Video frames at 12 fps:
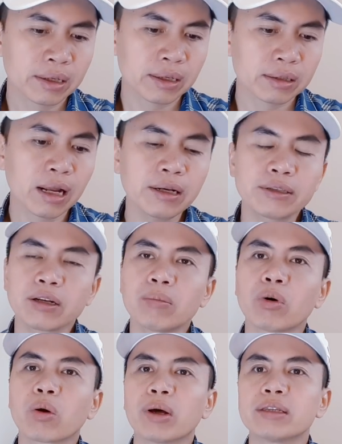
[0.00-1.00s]
đất trong
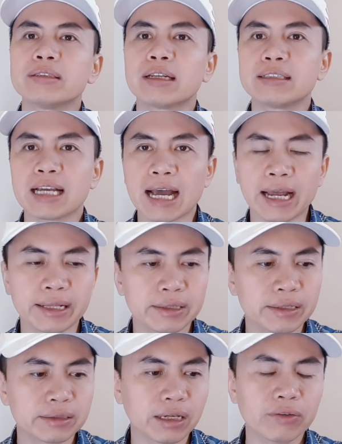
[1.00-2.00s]
một khoảng thời gian dài
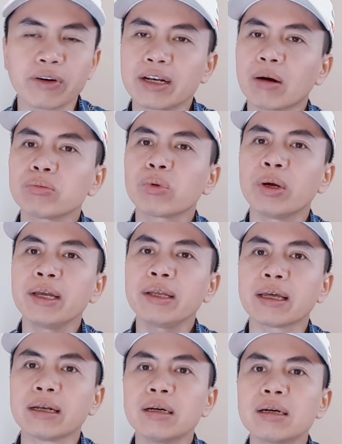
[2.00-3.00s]
thì sẽ phải đóng thuế
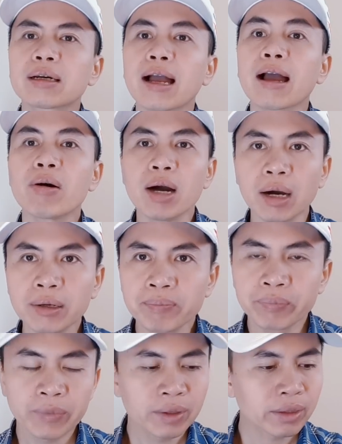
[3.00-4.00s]
nhà nước cao
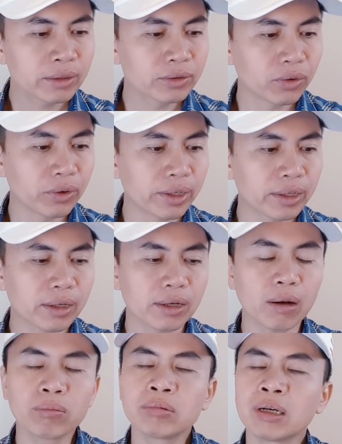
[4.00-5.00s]
hơn rồi
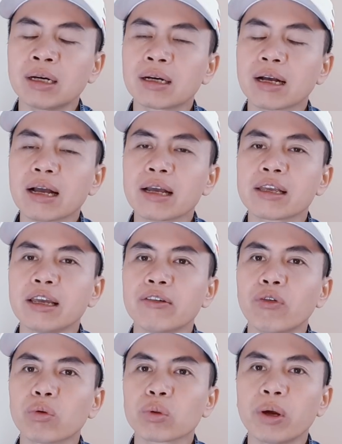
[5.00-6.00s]
đóng các cái nghĩa
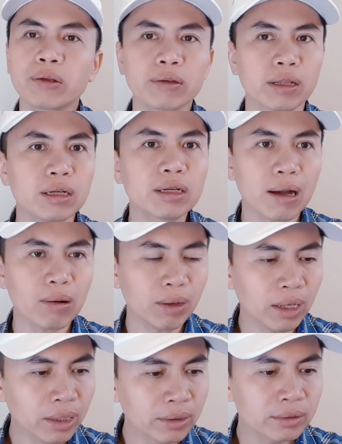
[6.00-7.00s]
vụ thuế cho nhà nước cao
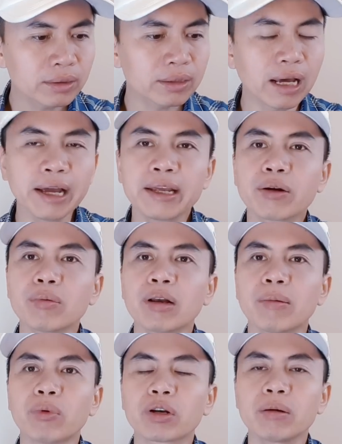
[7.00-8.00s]
hơn thì đây cũng
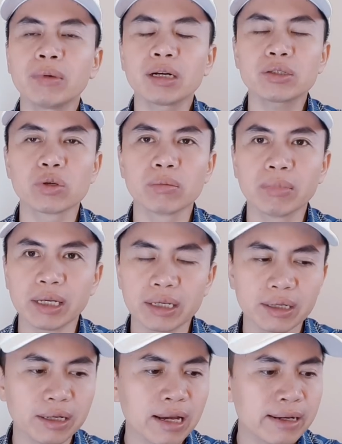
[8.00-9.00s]
là một cái bước chuẩn
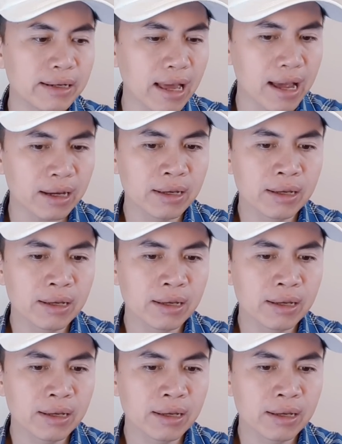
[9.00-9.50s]
bị cái hành lang